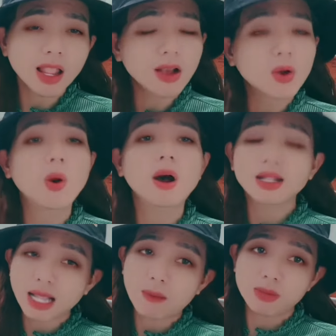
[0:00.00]
À, của
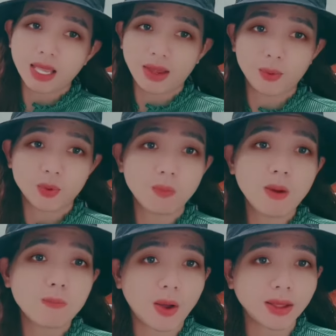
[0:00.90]
ít lòng nhiều đúng
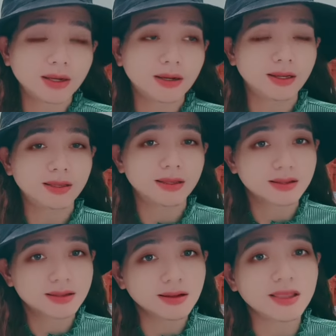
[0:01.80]
không mọi người
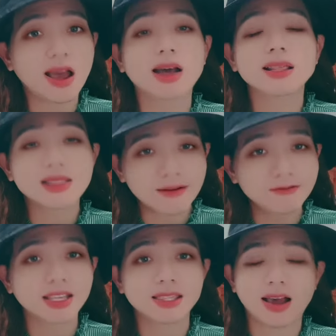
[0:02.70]
sức nhỏ thì làm
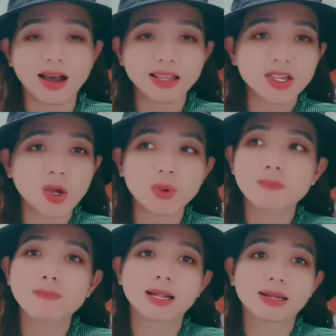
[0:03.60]
việc nhỏ ví dụ
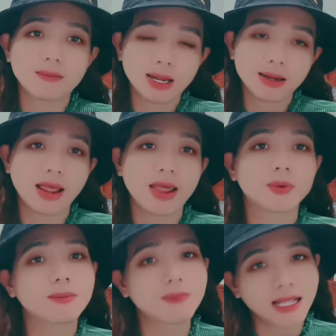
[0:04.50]
như mình mình
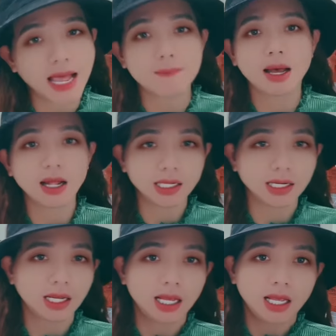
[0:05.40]
nghèo thì mình làm ít
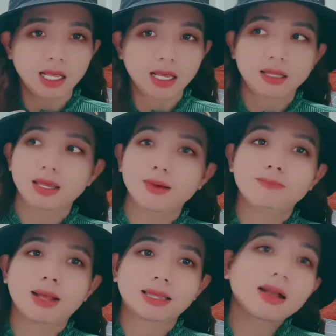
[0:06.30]

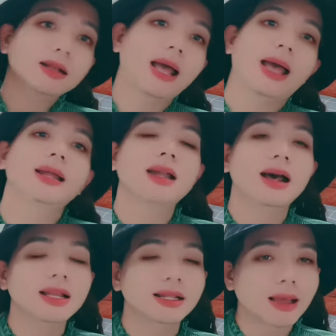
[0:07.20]
nhưng mà tất cả
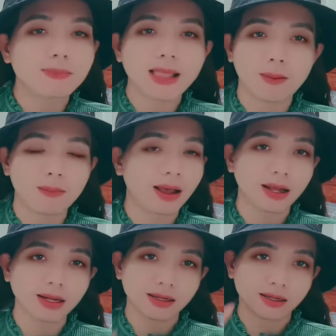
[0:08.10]
đó là tấm lòng
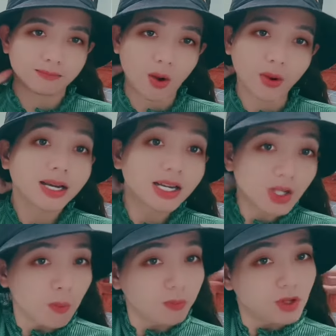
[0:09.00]
hết mọi người
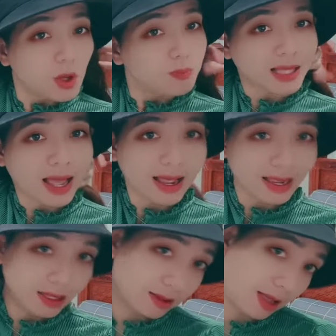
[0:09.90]
cùng chung
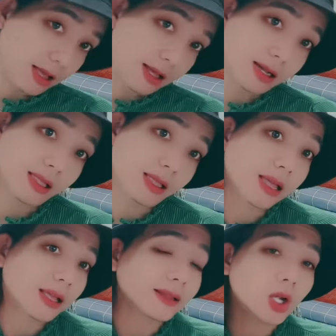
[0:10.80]
tay trời ơi
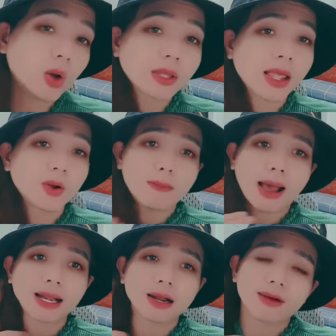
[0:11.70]
cái cái số tiền của
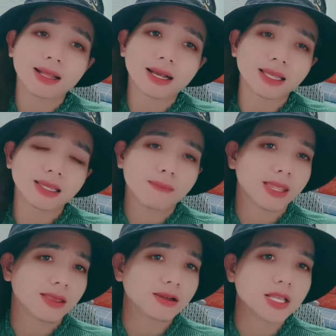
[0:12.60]
bả đâu phải là cái gì
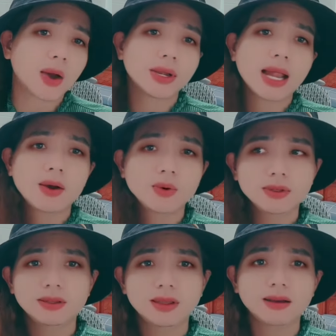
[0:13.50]
mà dữ dội
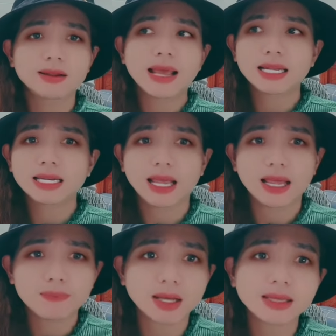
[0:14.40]
đâu những doanh
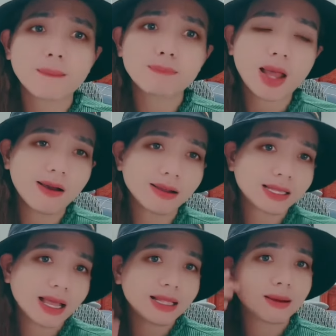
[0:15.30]
nghiệp những tập đoàn người
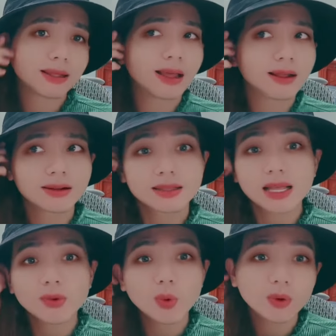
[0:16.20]
ta là người
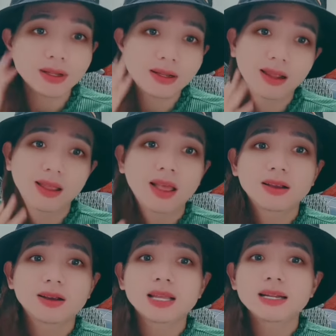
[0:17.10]
ta
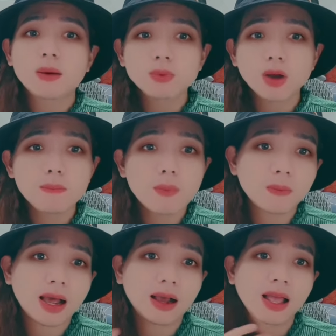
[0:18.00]
người ta đóng góp
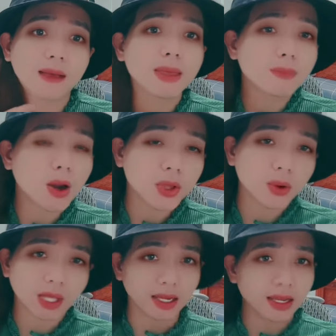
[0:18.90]
một lần hả biết bao
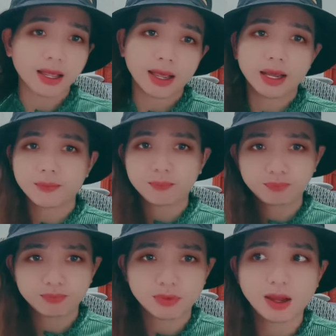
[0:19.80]
nhiêu tỷ kìa
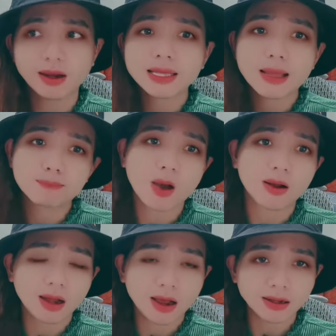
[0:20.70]
những cái tập
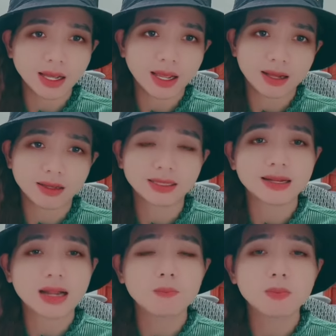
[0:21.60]
đoàn lớn kìa người
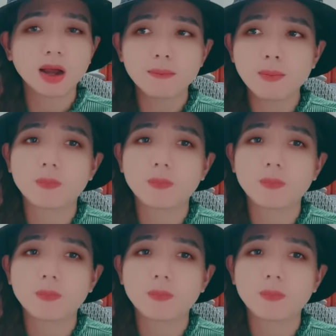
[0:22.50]
ta đóng góp